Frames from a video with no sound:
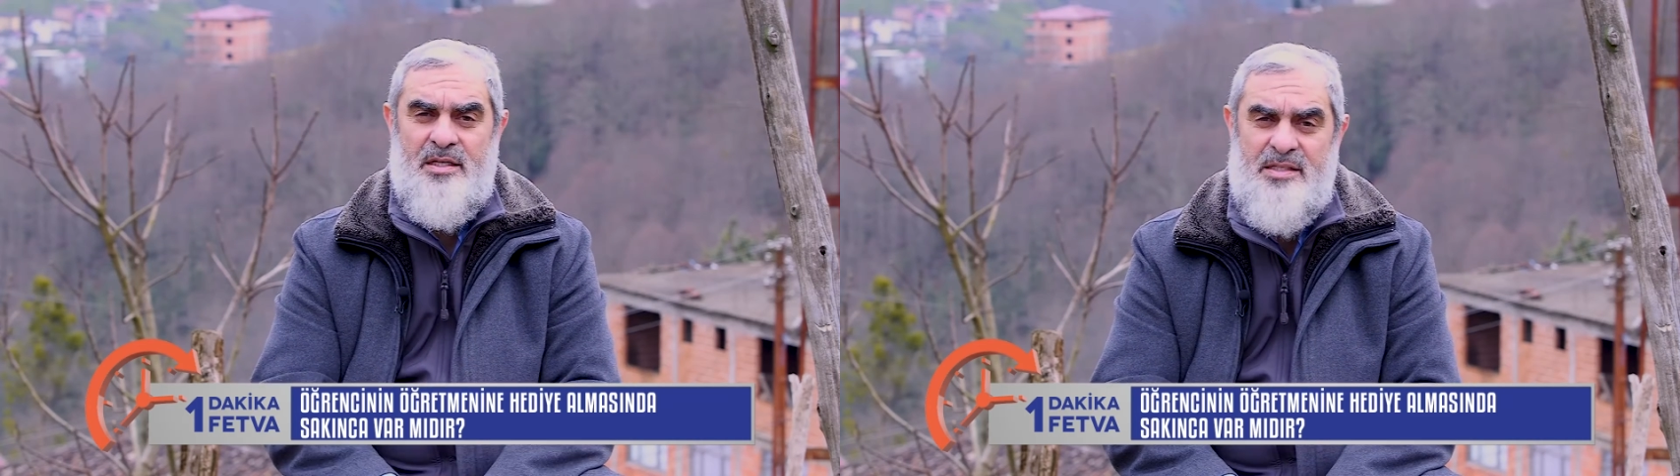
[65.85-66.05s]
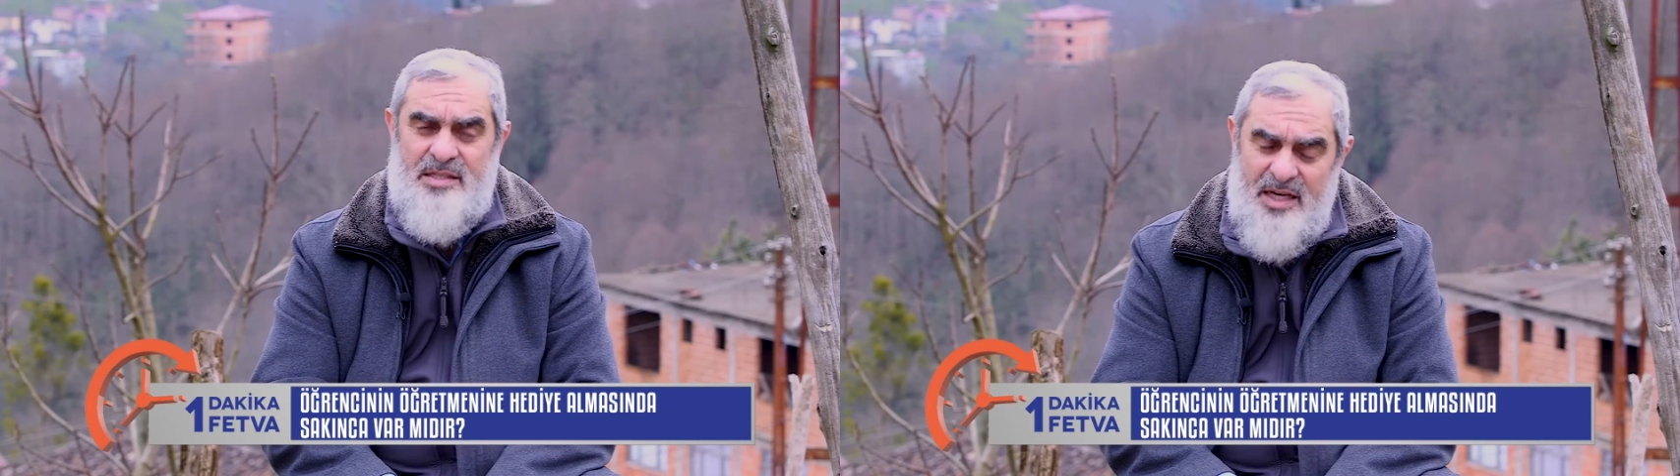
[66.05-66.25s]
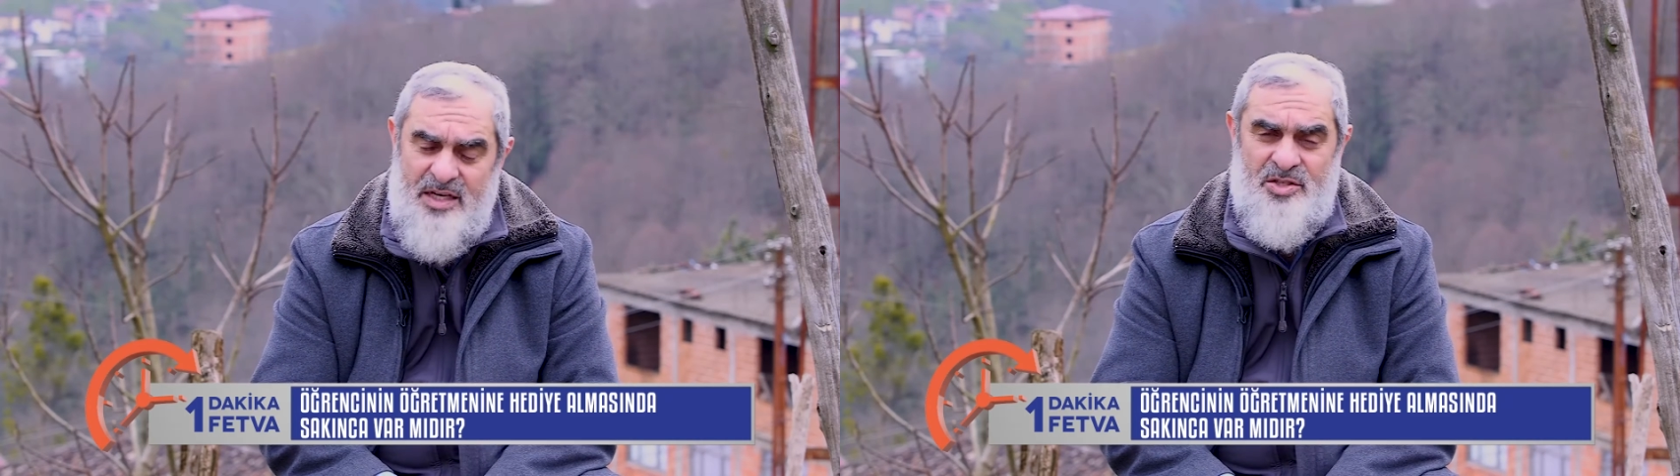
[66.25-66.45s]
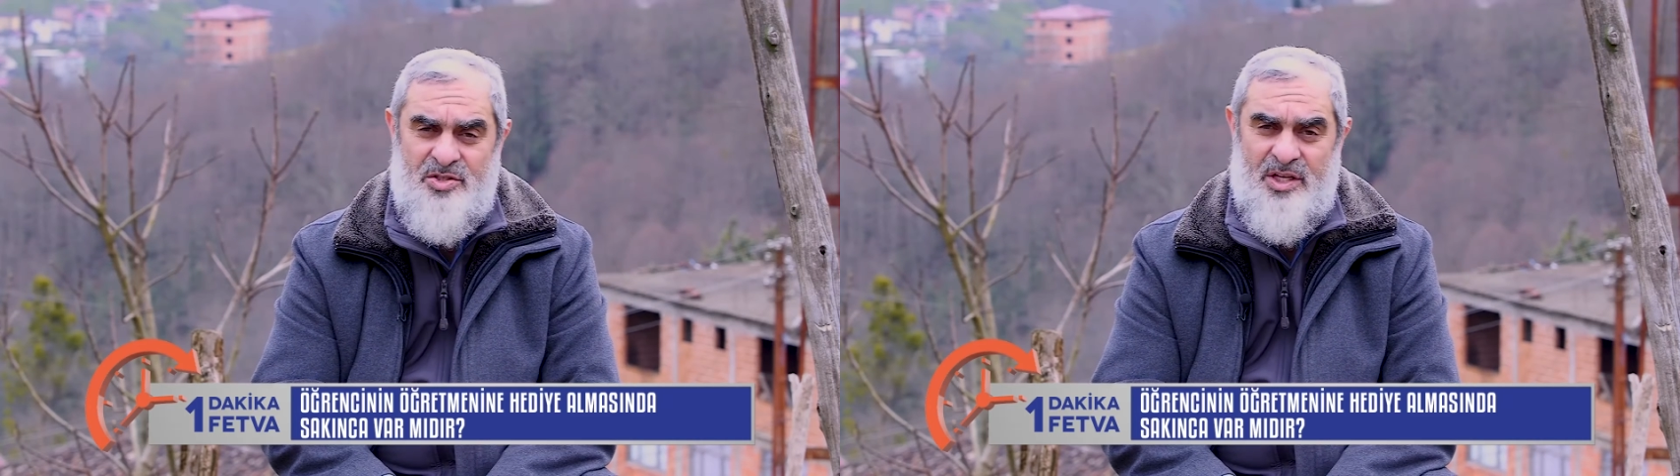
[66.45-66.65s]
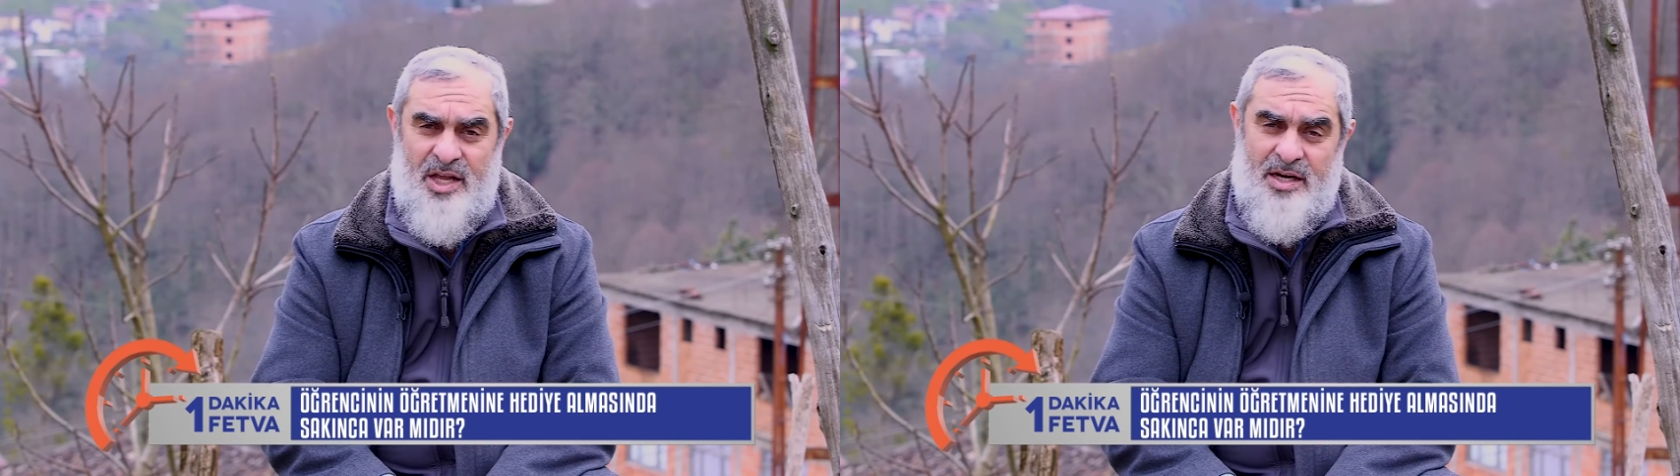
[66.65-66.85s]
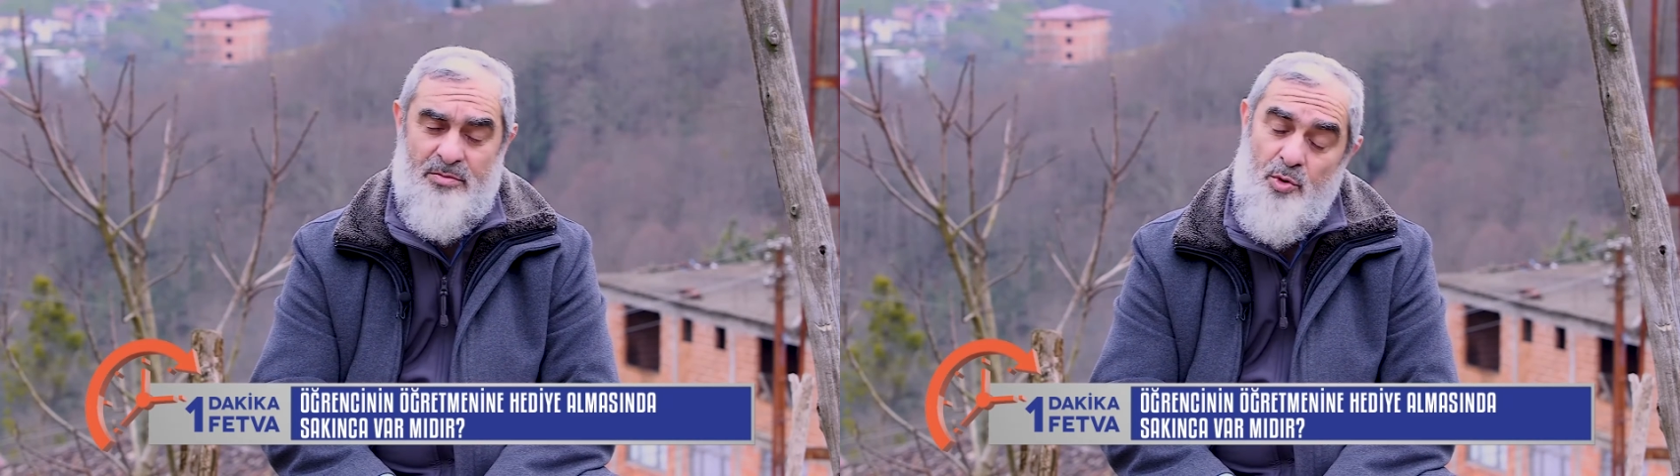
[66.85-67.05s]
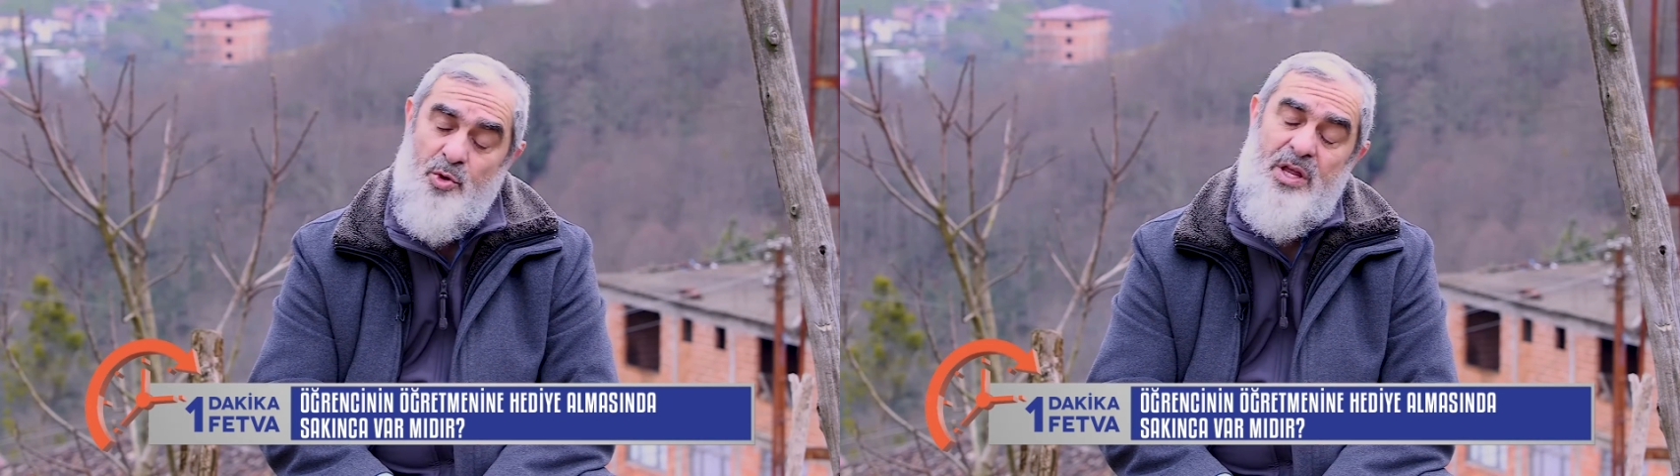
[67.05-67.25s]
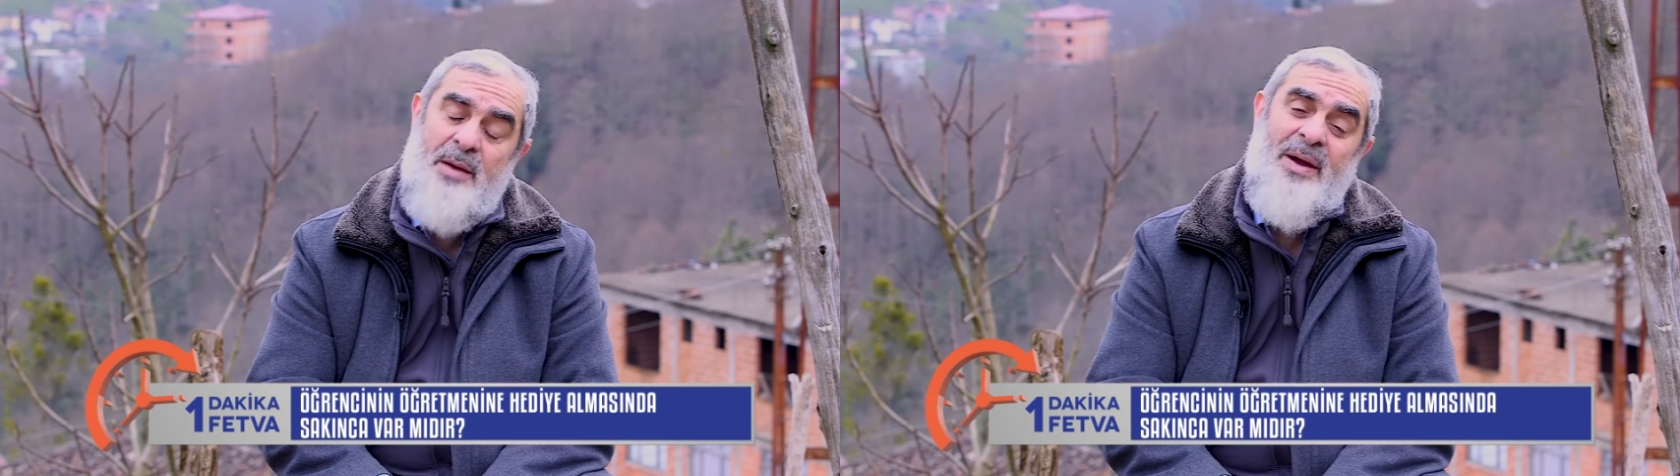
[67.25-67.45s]
sakıncalar,
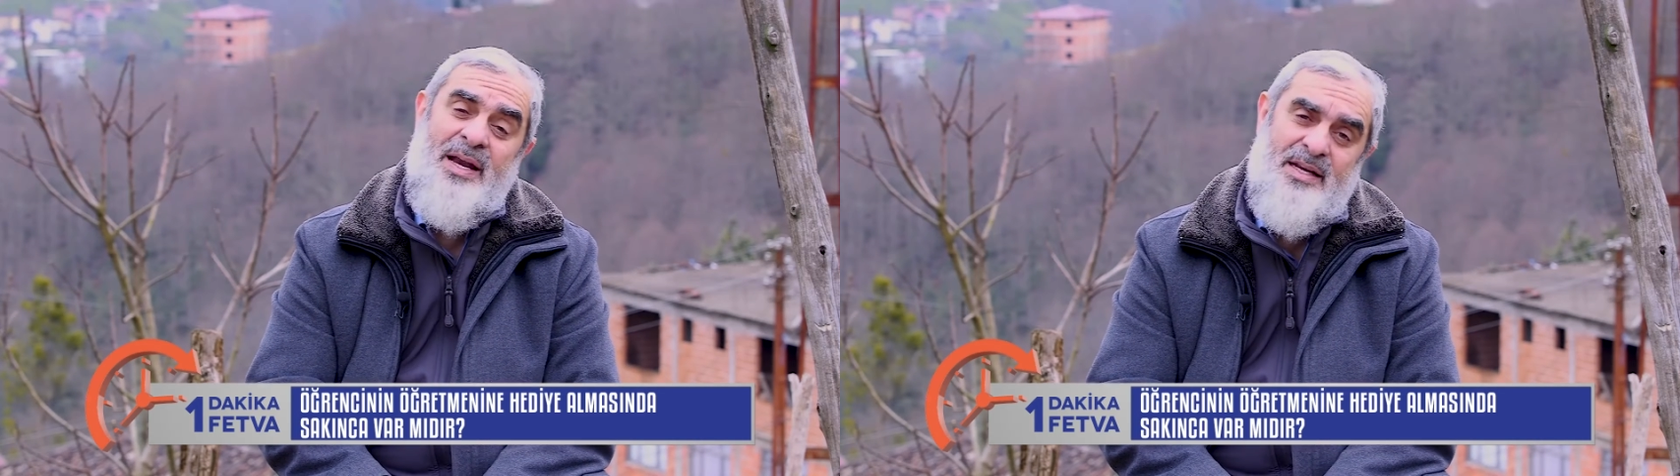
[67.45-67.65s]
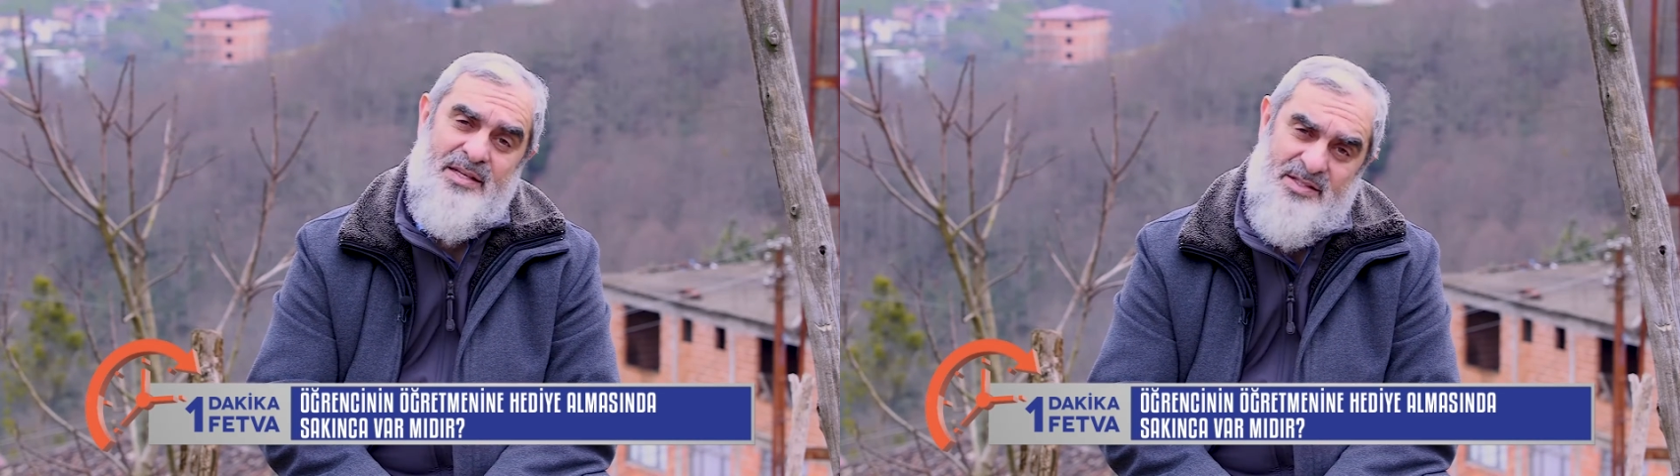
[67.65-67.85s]
muhtemel